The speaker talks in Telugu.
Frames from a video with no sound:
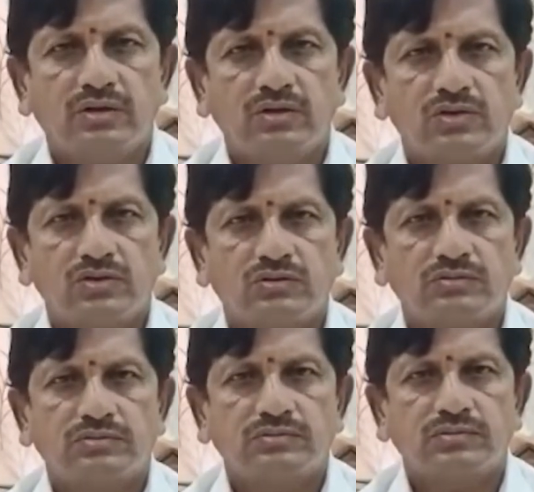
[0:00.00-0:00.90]
ఈరోజు
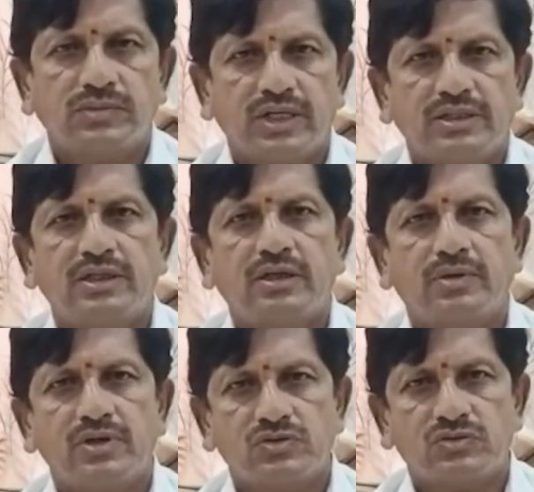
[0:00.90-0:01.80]

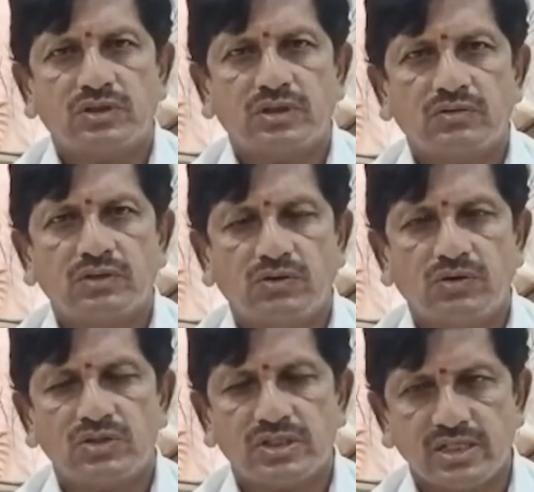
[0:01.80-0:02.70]
రాజీనామా ఇస్తున్నాను గౌరవ